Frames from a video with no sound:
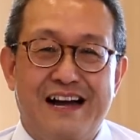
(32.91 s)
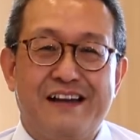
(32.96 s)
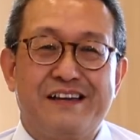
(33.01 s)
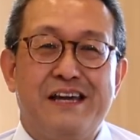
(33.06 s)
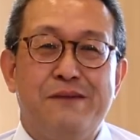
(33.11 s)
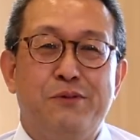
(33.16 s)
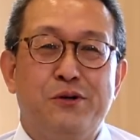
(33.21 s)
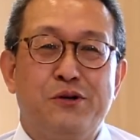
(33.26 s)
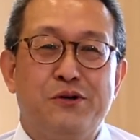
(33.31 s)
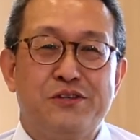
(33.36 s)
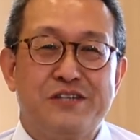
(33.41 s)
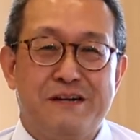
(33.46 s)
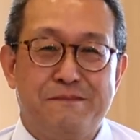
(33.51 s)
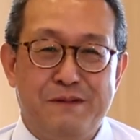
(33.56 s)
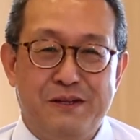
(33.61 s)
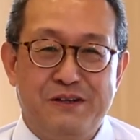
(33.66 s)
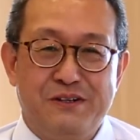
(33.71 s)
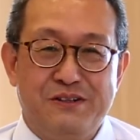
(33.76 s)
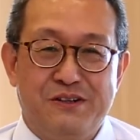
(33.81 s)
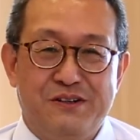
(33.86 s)
あけぼの
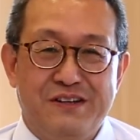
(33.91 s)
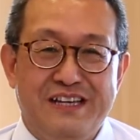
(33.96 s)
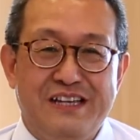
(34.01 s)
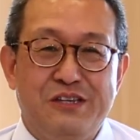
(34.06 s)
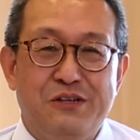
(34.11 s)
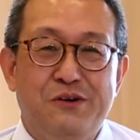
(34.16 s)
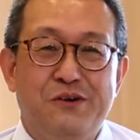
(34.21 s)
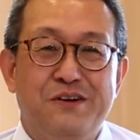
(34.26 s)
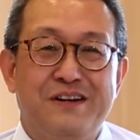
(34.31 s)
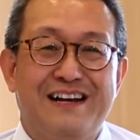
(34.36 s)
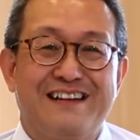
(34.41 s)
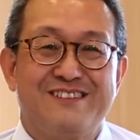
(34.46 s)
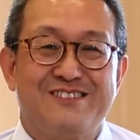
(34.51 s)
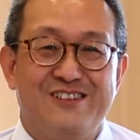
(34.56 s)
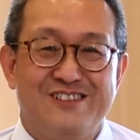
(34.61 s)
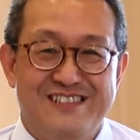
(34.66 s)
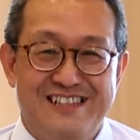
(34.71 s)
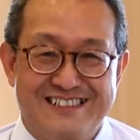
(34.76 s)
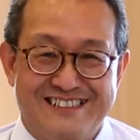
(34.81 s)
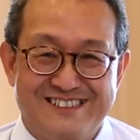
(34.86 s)
チャペルの伊藤
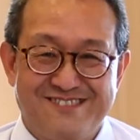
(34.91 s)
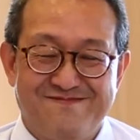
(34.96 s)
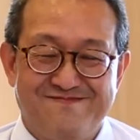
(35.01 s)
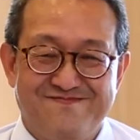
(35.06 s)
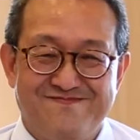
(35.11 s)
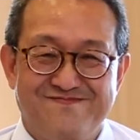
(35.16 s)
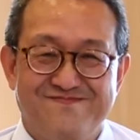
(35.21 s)
勝利です